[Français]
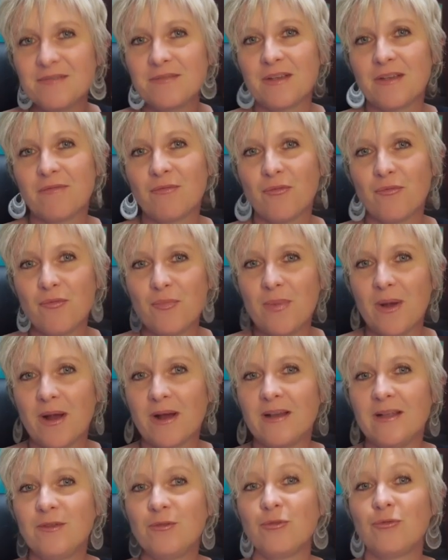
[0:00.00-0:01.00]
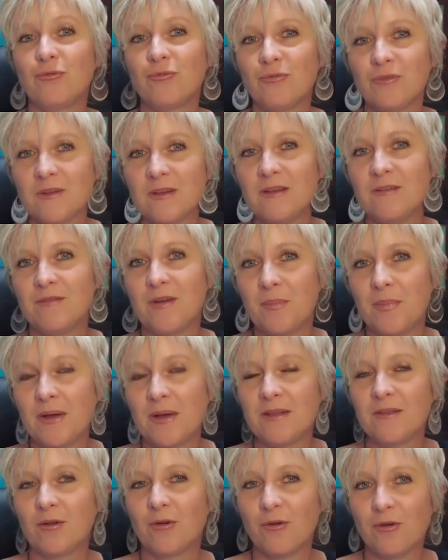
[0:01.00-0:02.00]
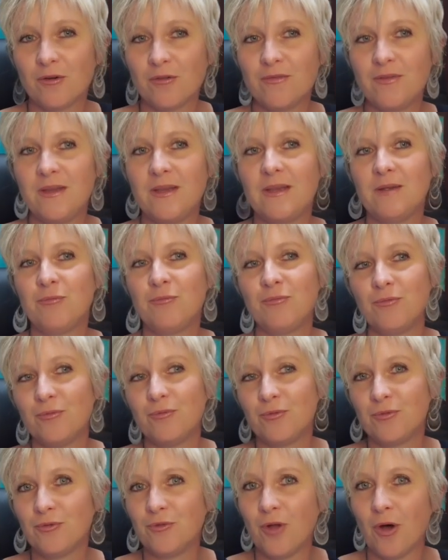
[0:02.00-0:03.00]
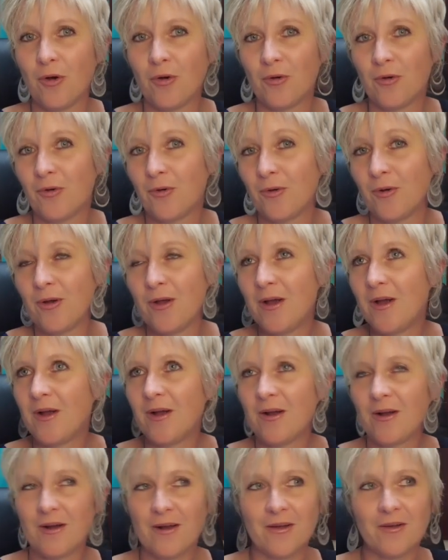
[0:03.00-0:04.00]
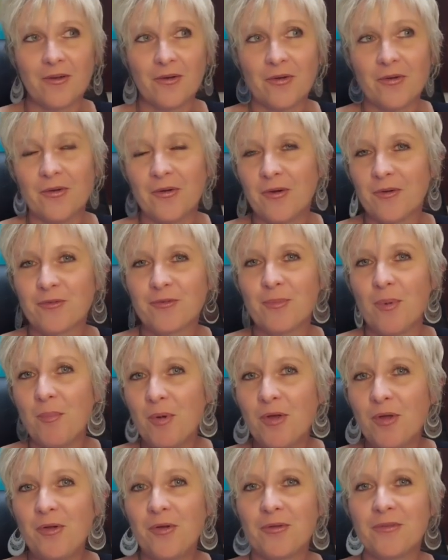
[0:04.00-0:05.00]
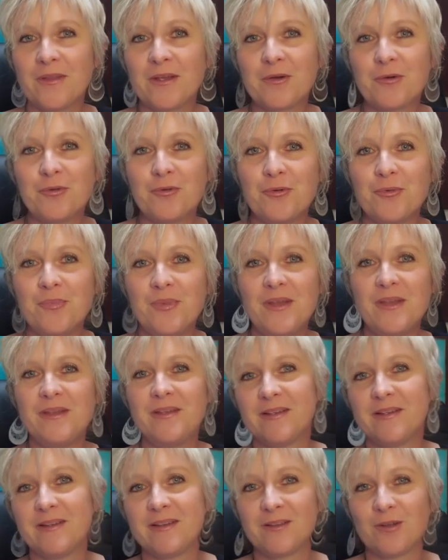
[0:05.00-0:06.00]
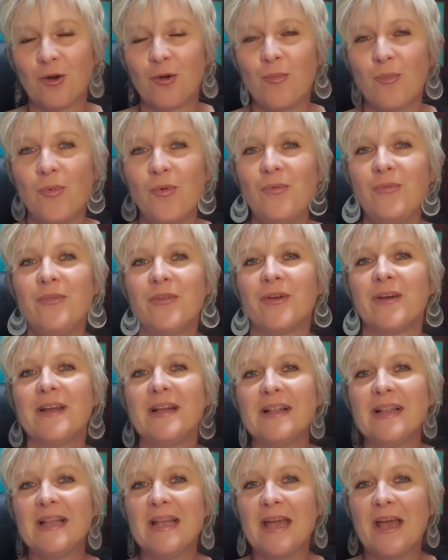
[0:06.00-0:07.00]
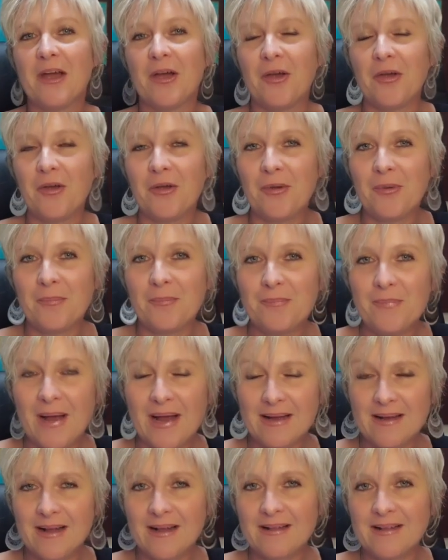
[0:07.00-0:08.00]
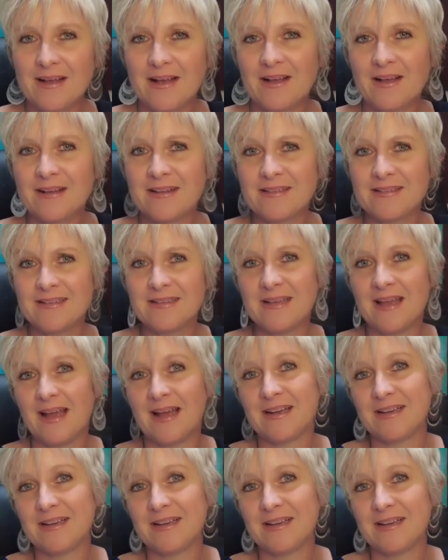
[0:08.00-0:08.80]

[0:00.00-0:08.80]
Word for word: vont vous parler de tout ce qui ne va pas dans leur vie ou dans en ce moment en économie et dans le monde, à, euh,